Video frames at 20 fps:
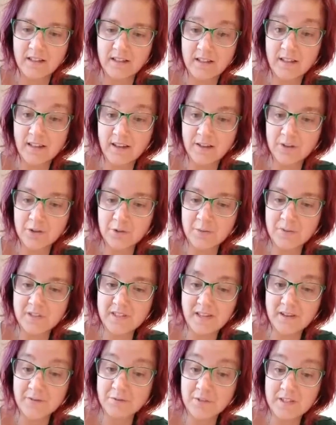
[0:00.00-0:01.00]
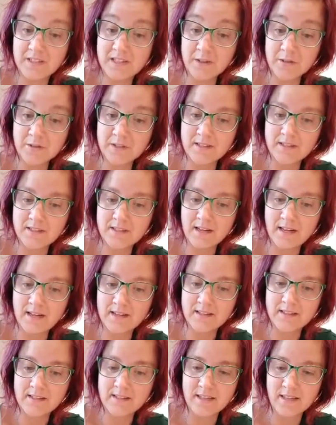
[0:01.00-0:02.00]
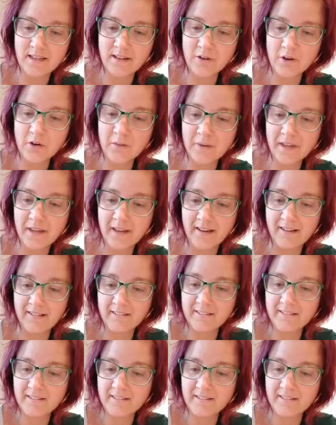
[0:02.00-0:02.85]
Ja, du bist ein versautes kleines Ding. Komm her.